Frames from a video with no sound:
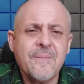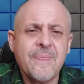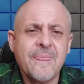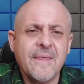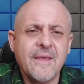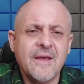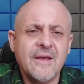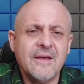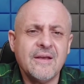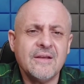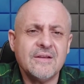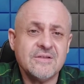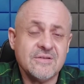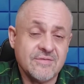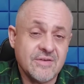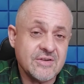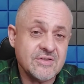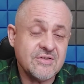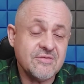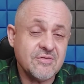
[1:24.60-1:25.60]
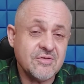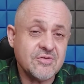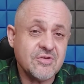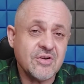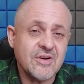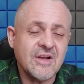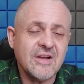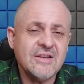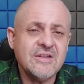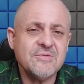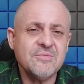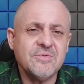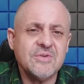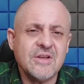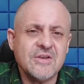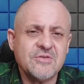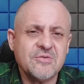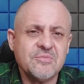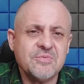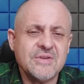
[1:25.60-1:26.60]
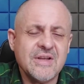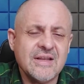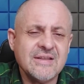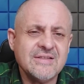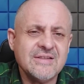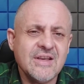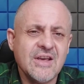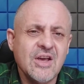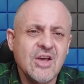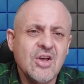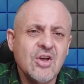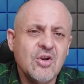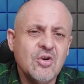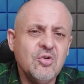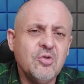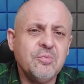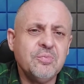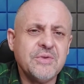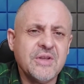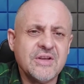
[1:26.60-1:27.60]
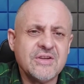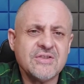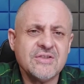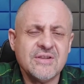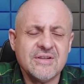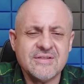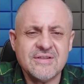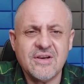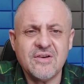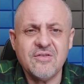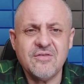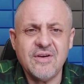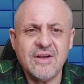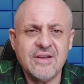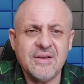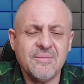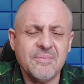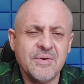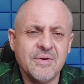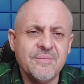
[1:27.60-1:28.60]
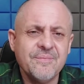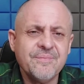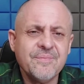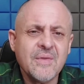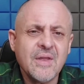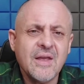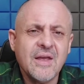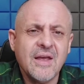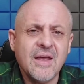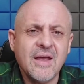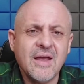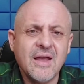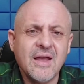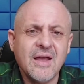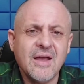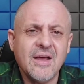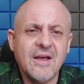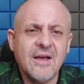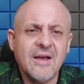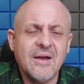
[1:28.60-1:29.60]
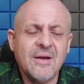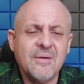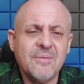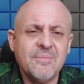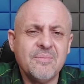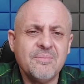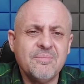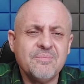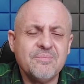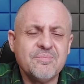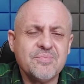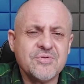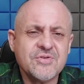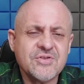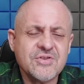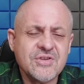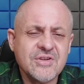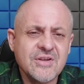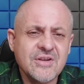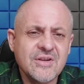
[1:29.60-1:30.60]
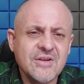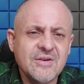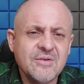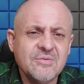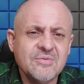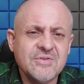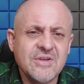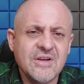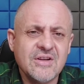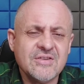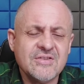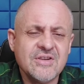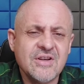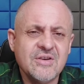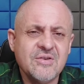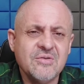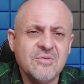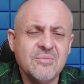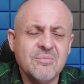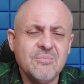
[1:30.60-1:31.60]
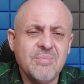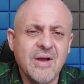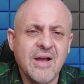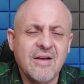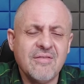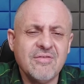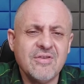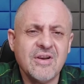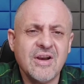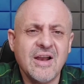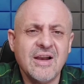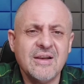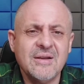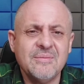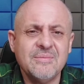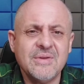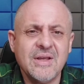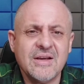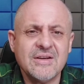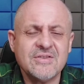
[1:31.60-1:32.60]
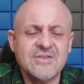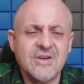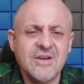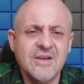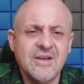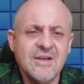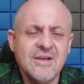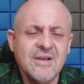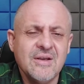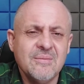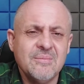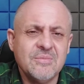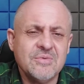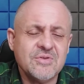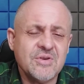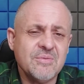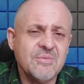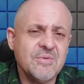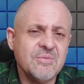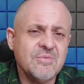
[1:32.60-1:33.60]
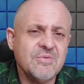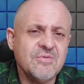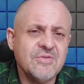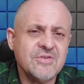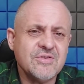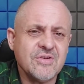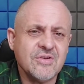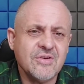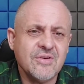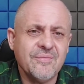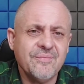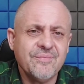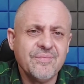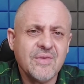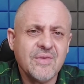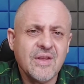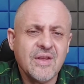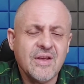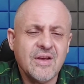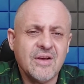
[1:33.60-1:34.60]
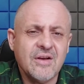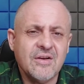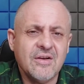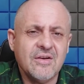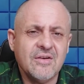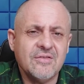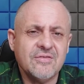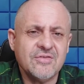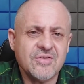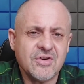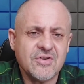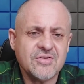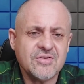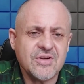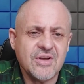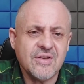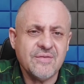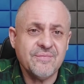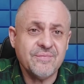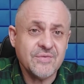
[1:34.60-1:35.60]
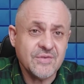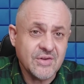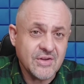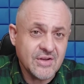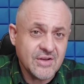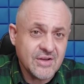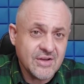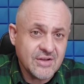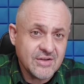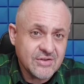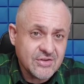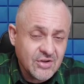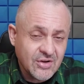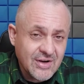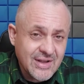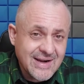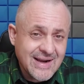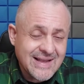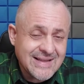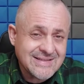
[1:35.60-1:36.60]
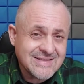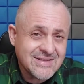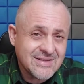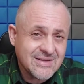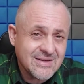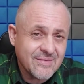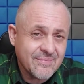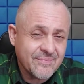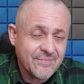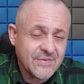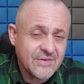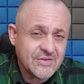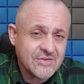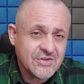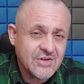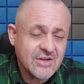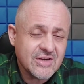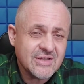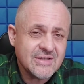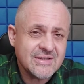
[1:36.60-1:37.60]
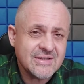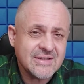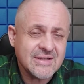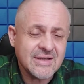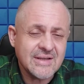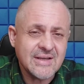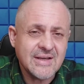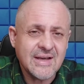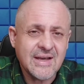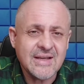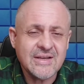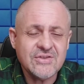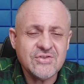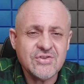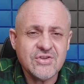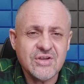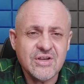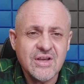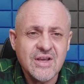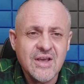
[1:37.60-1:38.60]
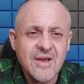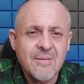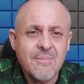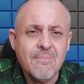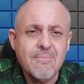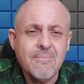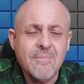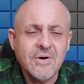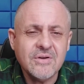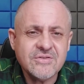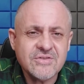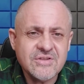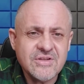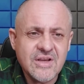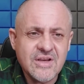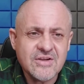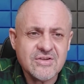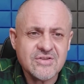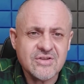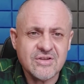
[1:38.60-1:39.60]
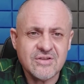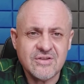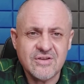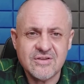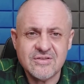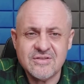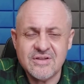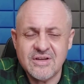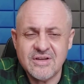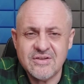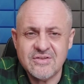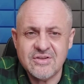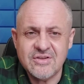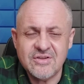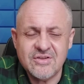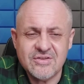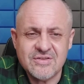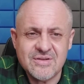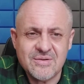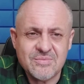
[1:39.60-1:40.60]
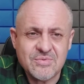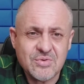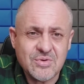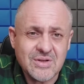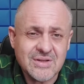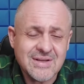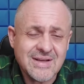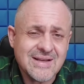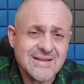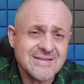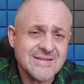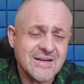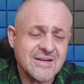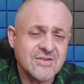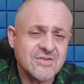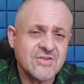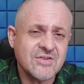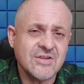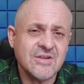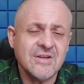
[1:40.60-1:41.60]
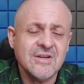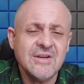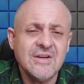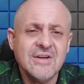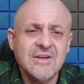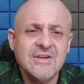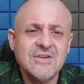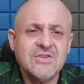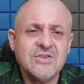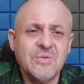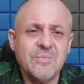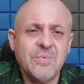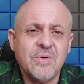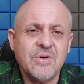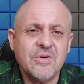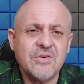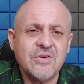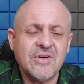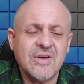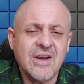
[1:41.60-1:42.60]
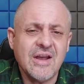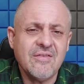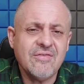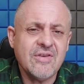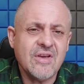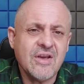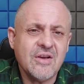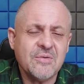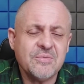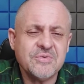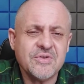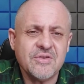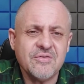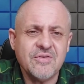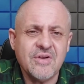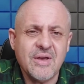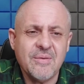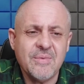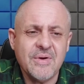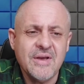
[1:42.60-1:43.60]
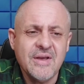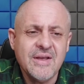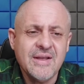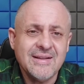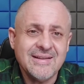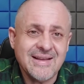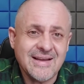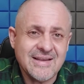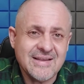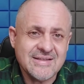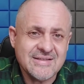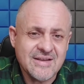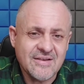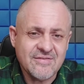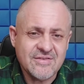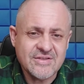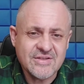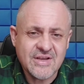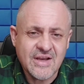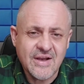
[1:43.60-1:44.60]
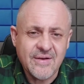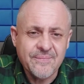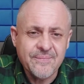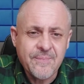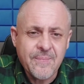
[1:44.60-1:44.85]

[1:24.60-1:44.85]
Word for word: e, wrażliwość organizmu na substancje lub też na zachowanie, bo e, przy uzależnieniu behawioralnym także możemy mówić o, o wzroście e, tolerancji, czyli tej chęci mocniejszych doznań, jeżeli to jest na przykład hazard czy, czy pornografia i obserwujemy takie zjawiska.